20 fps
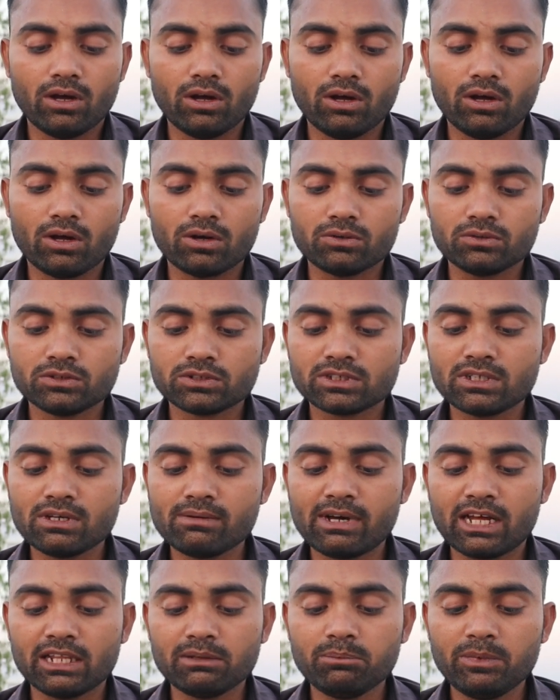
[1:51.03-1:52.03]
और
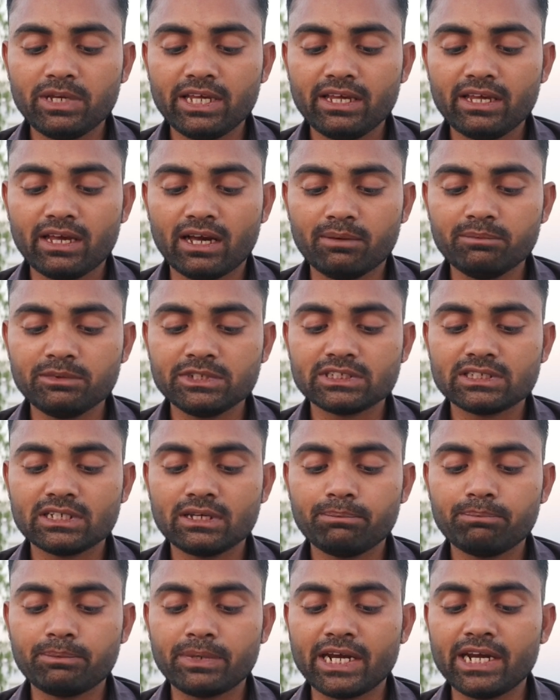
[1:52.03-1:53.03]
उसके बाद में हम
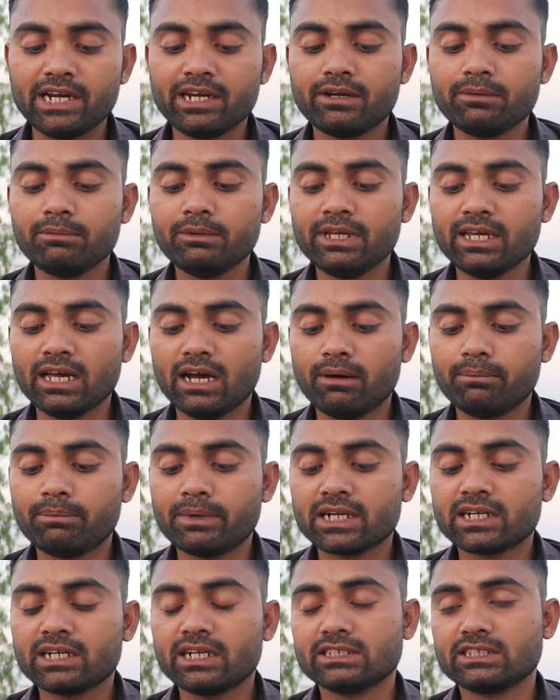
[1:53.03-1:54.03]
इसे प्रिंट भी यहाँ
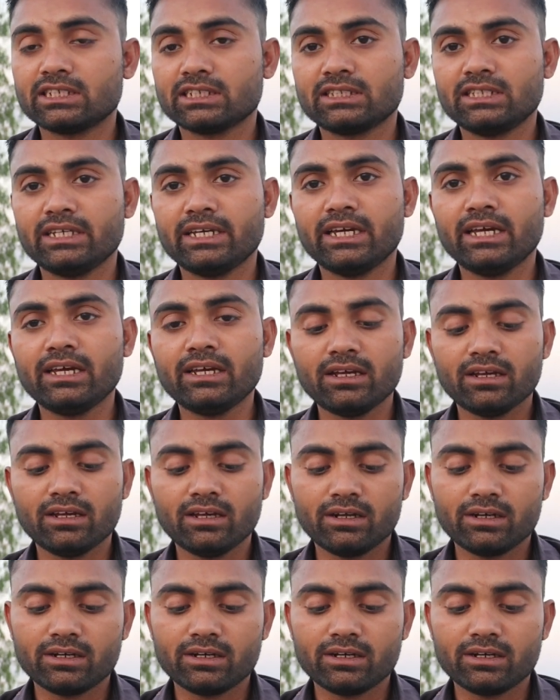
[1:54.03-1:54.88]
पर कर सकते हैं